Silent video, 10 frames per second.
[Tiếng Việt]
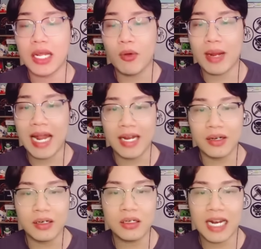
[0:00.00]
thêm một cái này
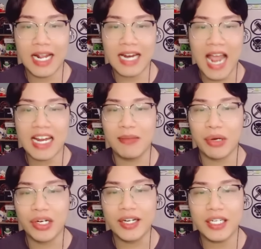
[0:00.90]
nữa cái lát đá này
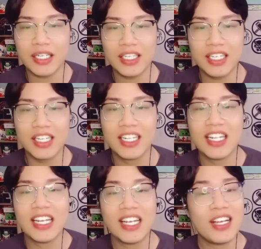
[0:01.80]
mình rất là thích
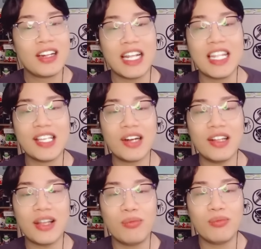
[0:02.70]
tại vì trước đó
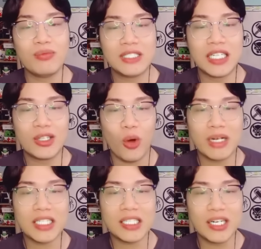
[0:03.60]
trong sinh tồn
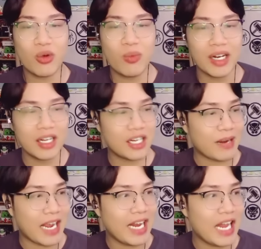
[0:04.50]
mấy cái series của mình á các
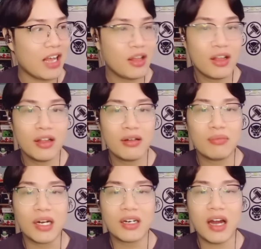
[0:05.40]
bạn thấy là
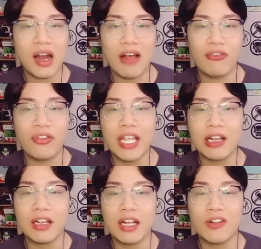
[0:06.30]
mình rất là
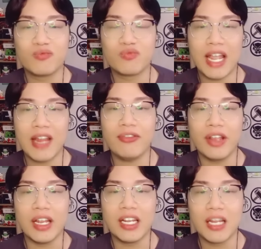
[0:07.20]
phiền ờ, thấy
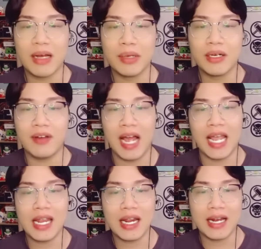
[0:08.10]
phiền khi mà mình
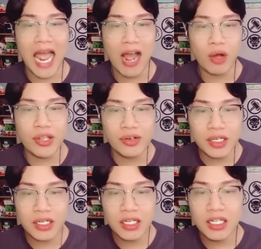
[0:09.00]
phải đào ở dưới
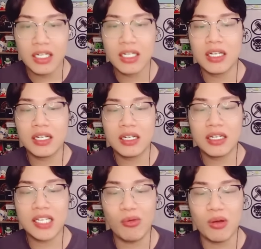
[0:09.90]
xong